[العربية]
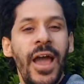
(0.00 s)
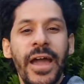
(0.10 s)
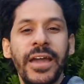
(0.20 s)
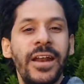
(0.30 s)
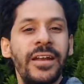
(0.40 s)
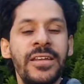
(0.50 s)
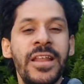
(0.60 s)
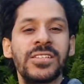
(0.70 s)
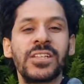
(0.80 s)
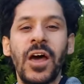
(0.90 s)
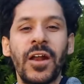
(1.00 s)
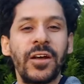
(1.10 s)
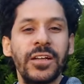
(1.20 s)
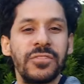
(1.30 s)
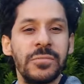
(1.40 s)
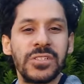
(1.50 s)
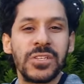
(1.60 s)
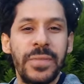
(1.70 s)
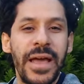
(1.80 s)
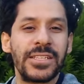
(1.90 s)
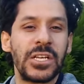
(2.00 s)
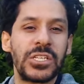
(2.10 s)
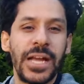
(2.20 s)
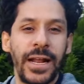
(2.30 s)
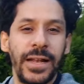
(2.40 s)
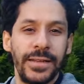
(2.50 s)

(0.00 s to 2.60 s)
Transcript: أخيرا الناس اتحركت في مصر بهذا الشكل